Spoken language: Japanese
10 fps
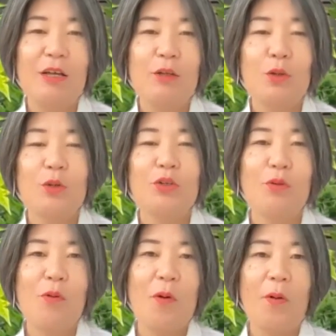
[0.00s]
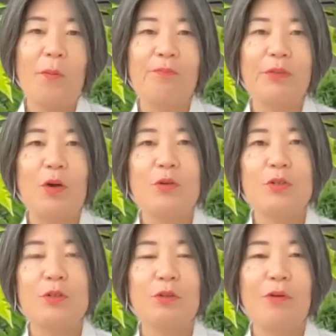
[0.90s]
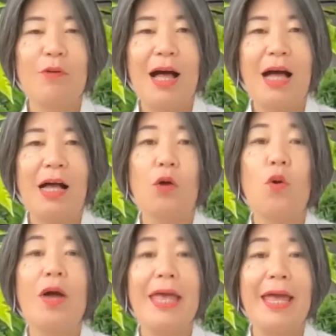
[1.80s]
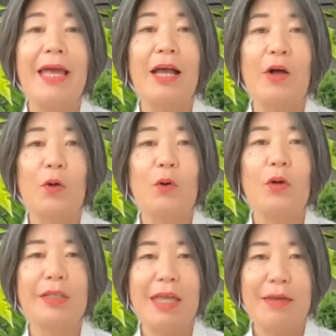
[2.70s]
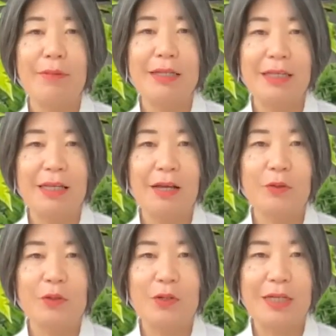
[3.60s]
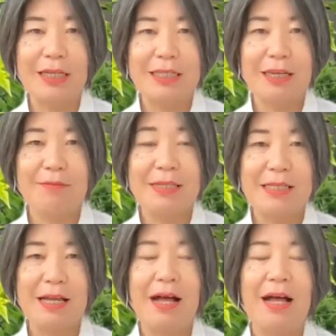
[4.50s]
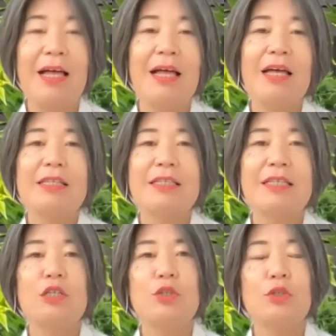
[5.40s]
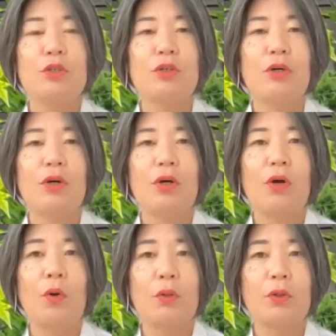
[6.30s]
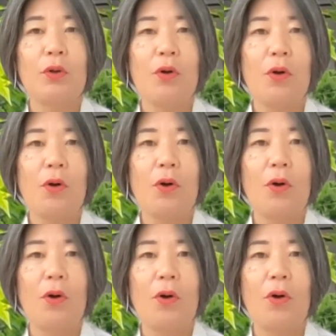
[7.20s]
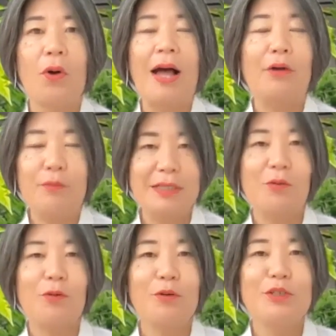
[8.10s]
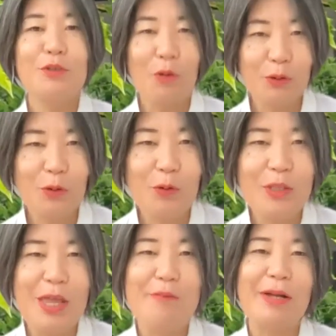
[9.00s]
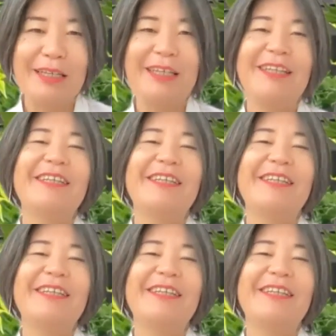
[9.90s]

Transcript: というのも、今週は声をテーマにお届けしていますが、先週、音、あ、ごめんなさい、今週、音をテーマに